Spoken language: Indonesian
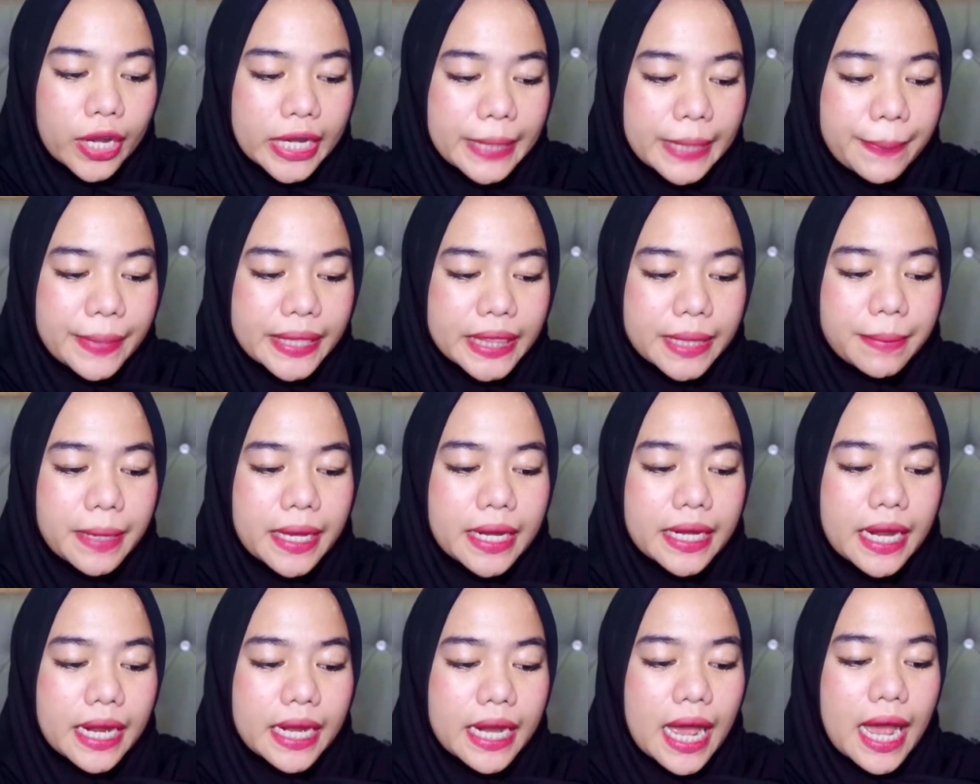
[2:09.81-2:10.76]
di
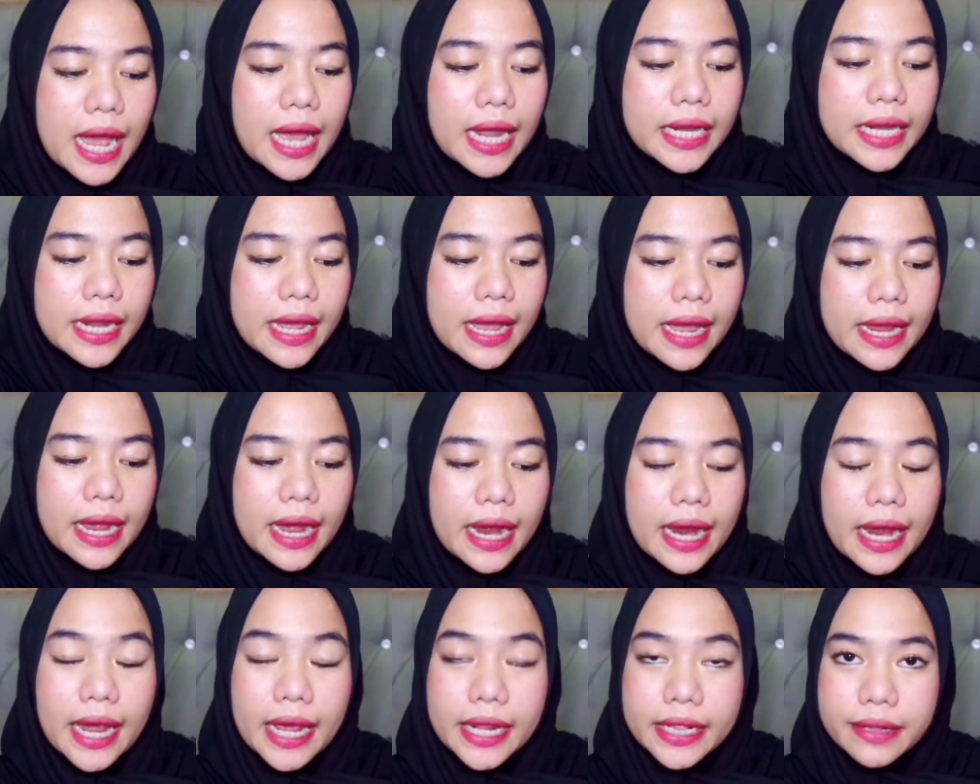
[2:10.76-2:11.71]
pertemanan ada
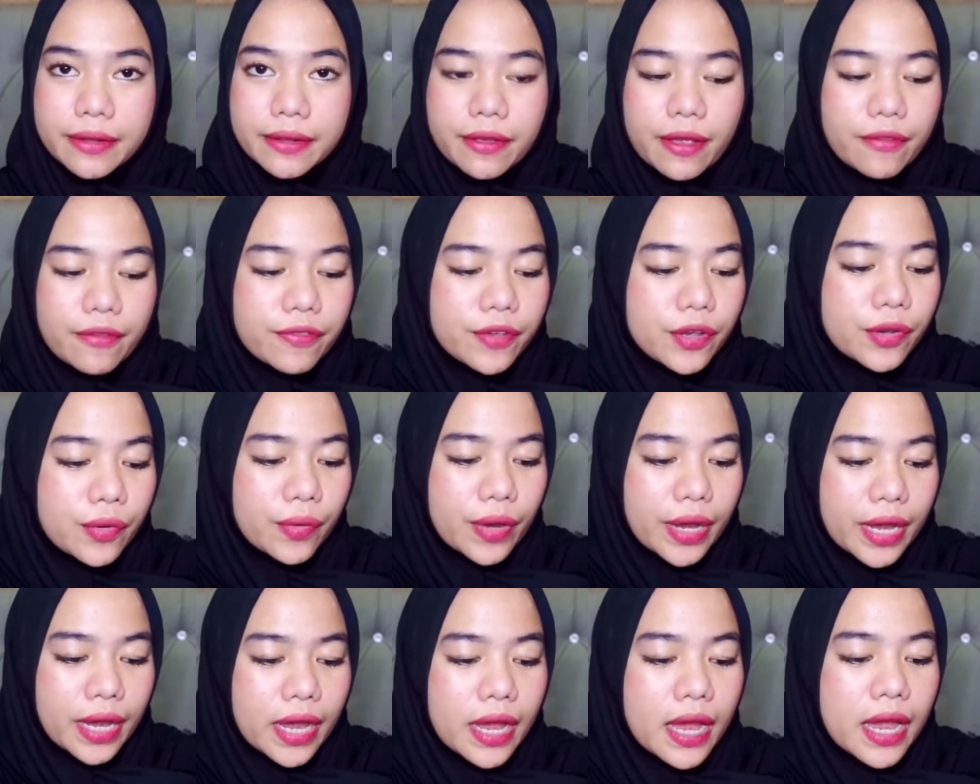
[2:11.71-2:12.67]
yang app FV
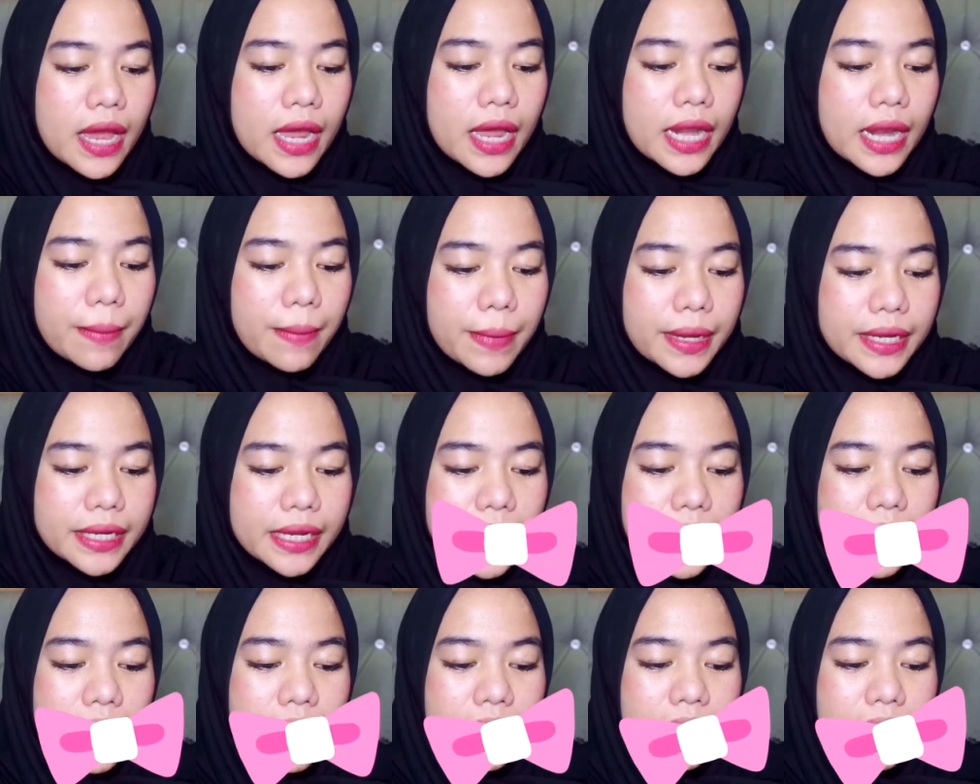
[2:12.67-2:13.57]
gue namanya